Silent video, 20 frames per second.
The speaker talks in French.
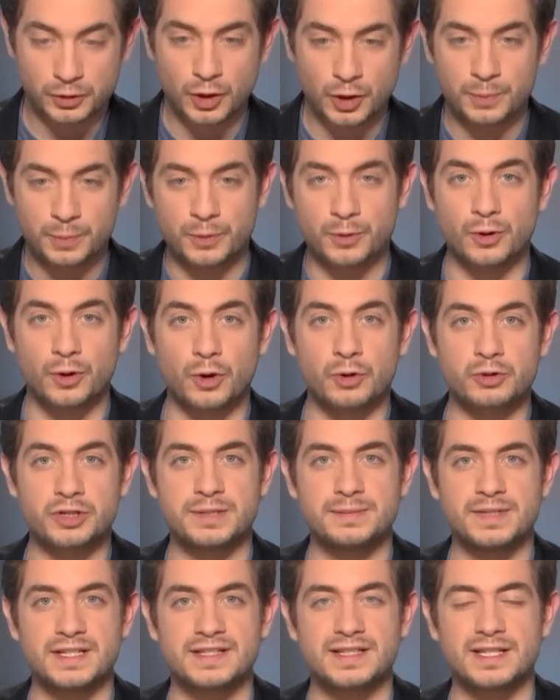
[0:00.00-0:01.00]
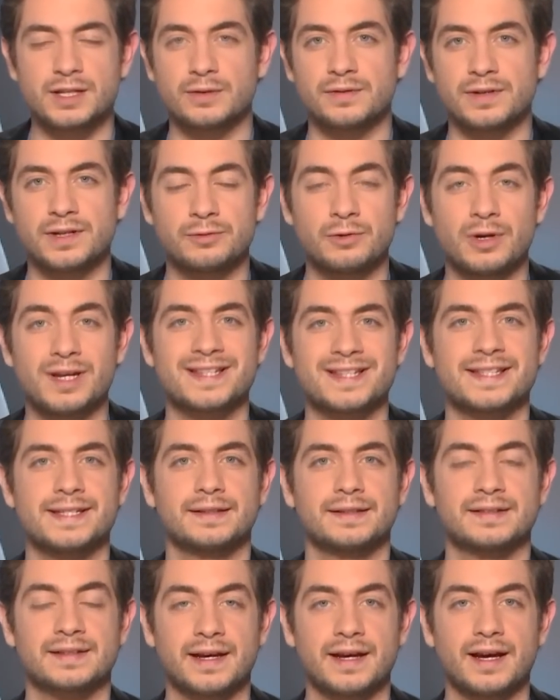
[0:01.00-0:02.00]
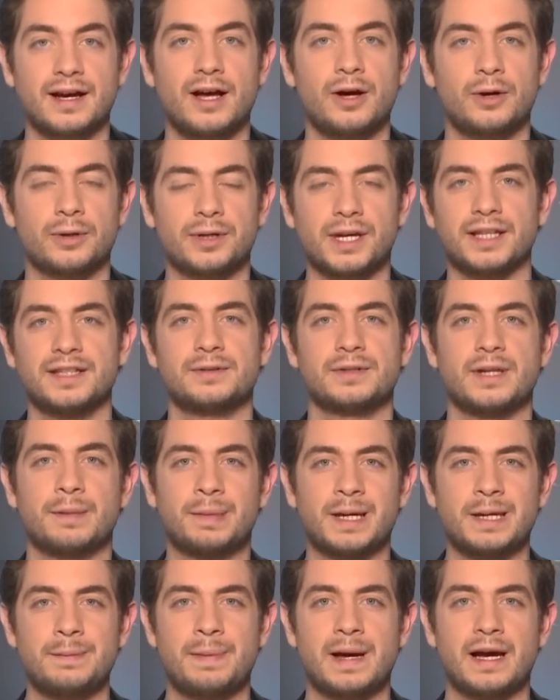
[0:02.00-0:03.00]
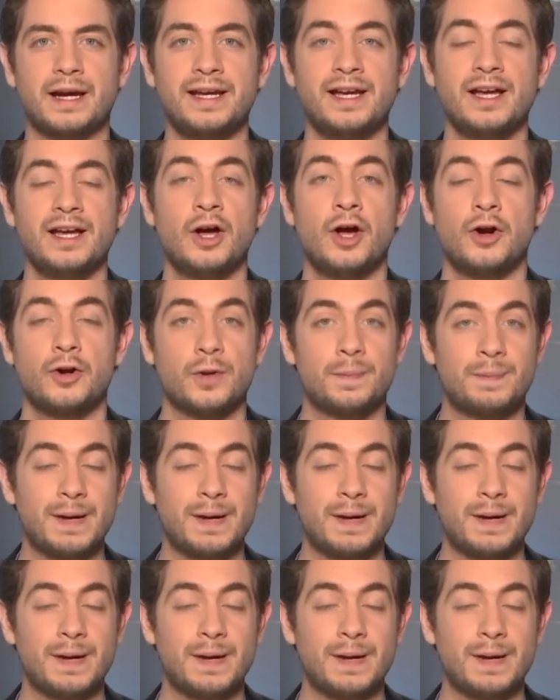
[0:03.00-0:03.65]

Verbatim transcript: d'Europe en, gymnastique, on va le voir, c'est très rare. Regardez, on a préparé le